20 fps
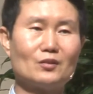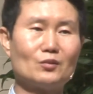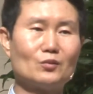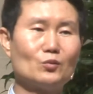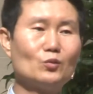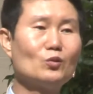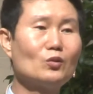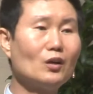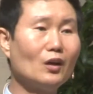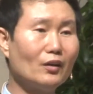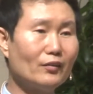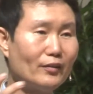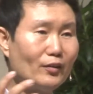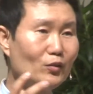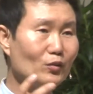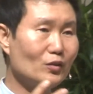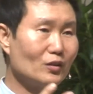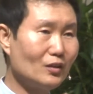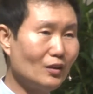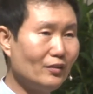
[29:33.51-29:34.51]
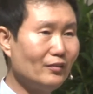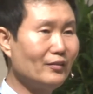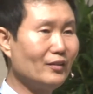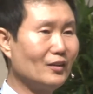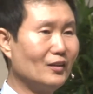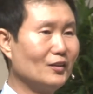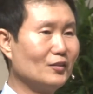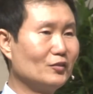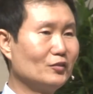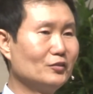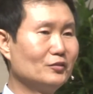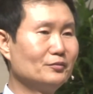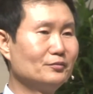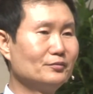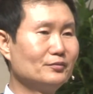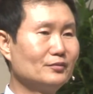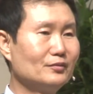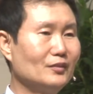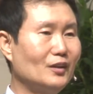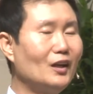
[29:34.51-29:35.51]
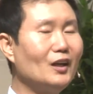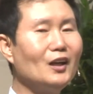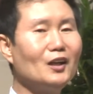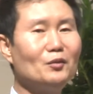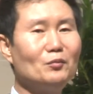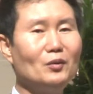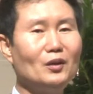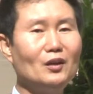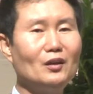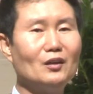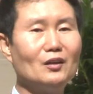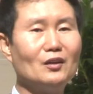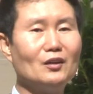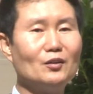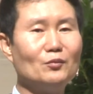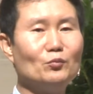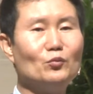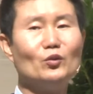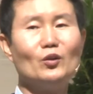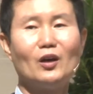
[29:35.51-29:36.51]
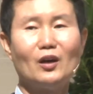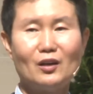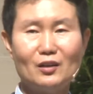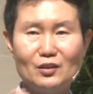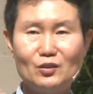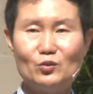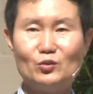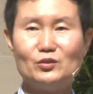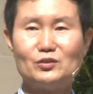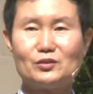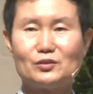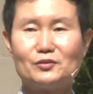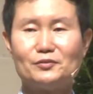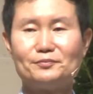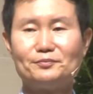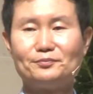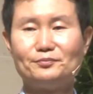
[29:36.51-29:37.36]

국가가 새롭게 탄생하고 하나님의 문화가 이루어지고